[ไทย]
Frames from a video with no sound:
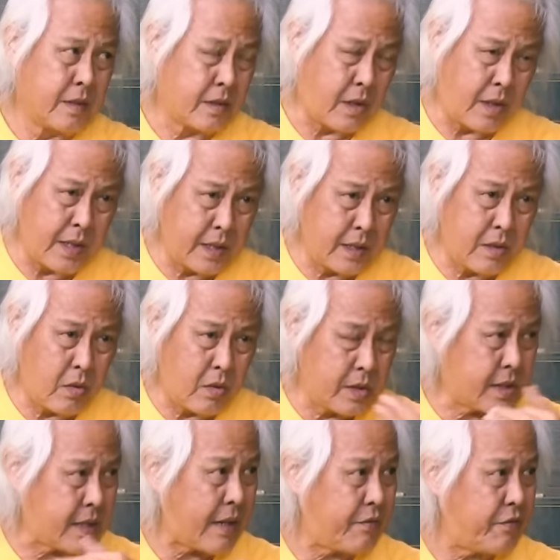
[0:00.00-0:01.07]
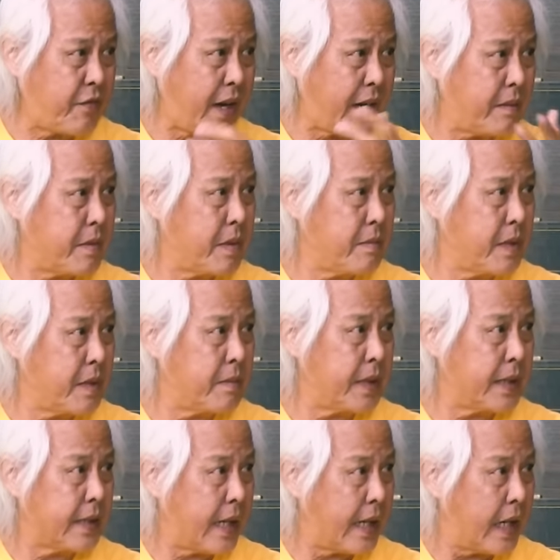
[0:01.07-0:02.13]
ตอนโทรศัพท์แฝงไม่มีเป็น
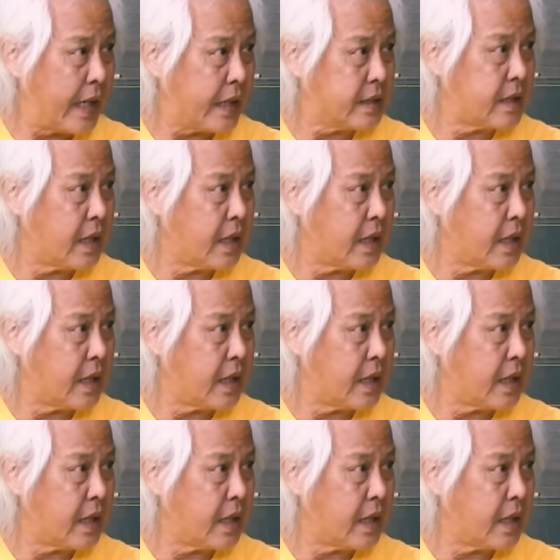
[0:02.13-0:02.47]
เทเล็กซ์